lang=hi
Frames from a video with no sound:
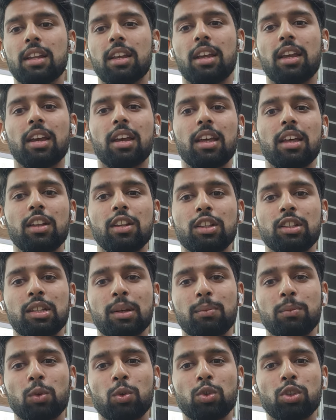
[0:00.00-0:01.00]
ठीक है
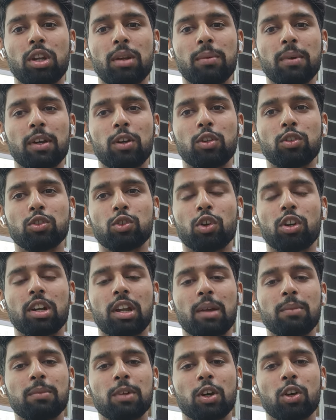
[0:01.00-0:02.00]
जब दूसरी बार उसको
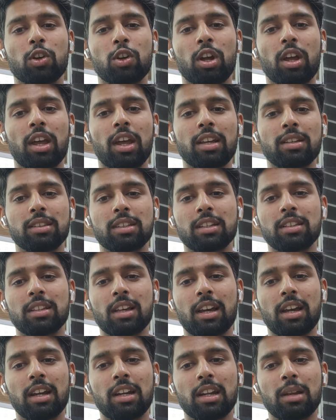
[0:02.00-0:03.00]
अटैम्प्ट करोगे एक साथ
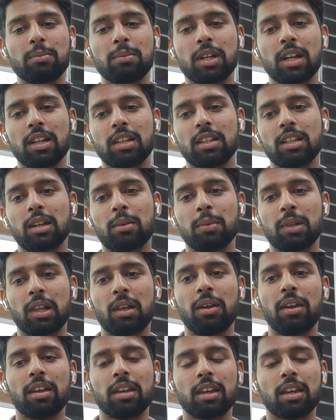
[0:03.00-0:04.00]
सारे अटैम्प्ट कर देना
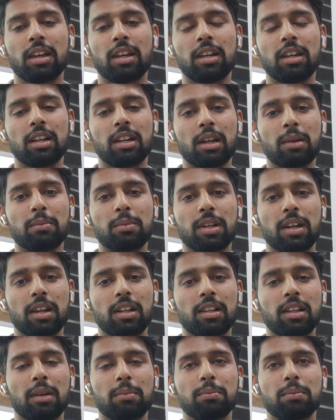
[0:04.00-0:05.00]
मतलब एक एक करके अटैम्प्ट
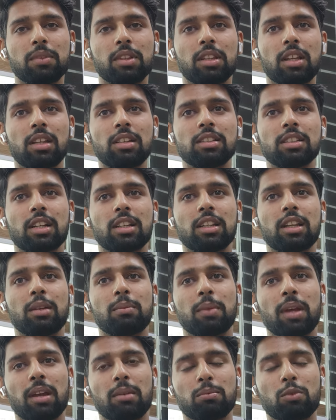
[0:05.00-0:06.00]
करना तीन चार दिन
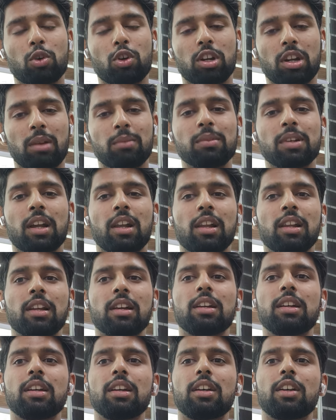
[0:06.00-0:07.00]
में एक मुख अटैम्प्ट कर
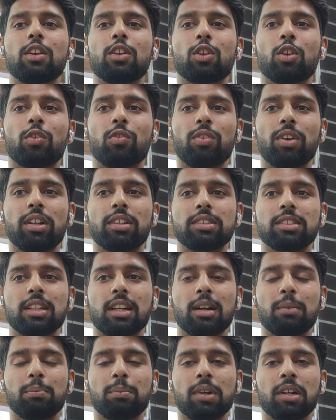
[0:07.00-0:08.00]
लेना तो फिर
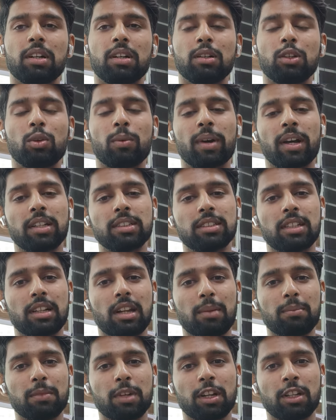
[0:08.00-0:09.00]
से आप दोबारा से
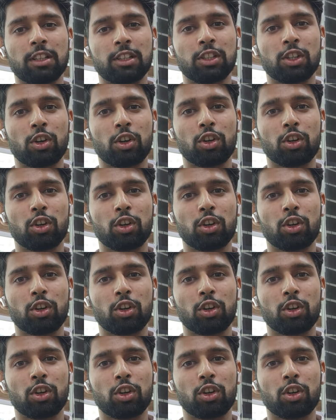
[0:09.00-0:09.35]
अटैम्प्ट करने